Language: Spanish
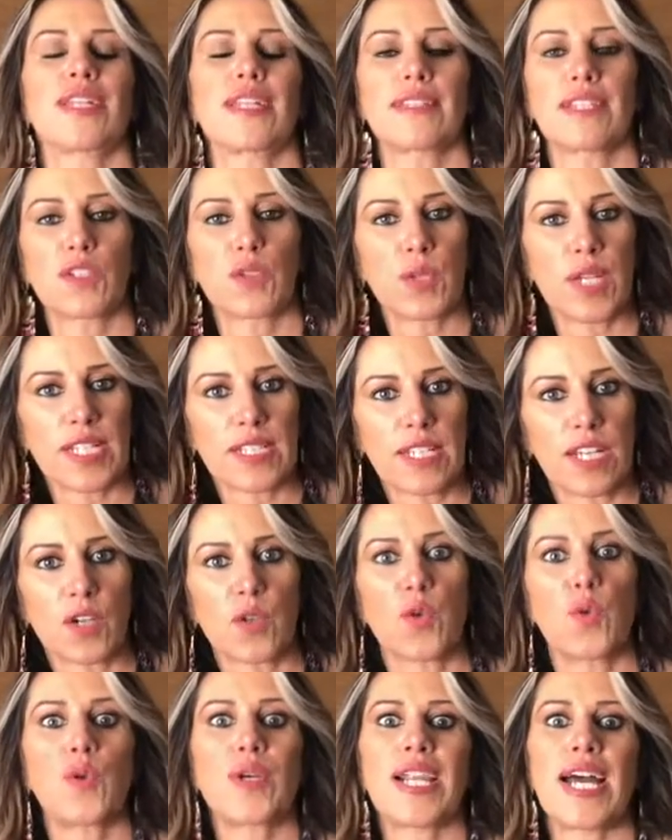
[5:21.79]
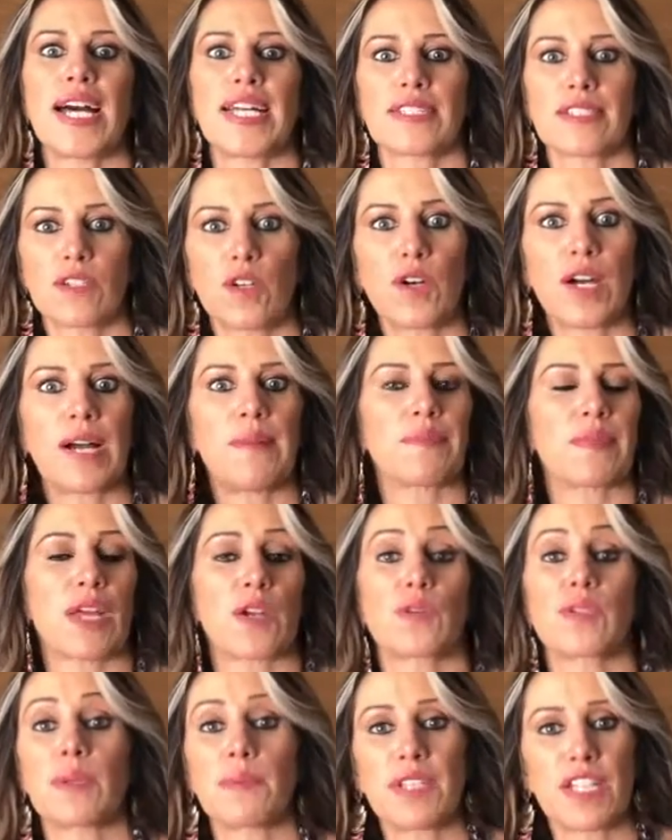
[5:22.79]
las lecturas de runas, o
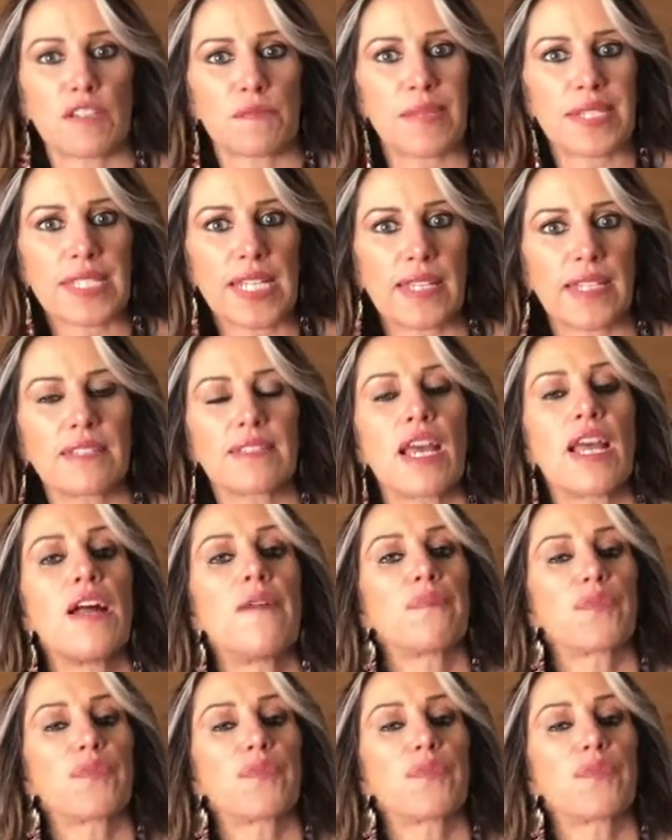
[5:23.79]
tarot de vidas pasadas,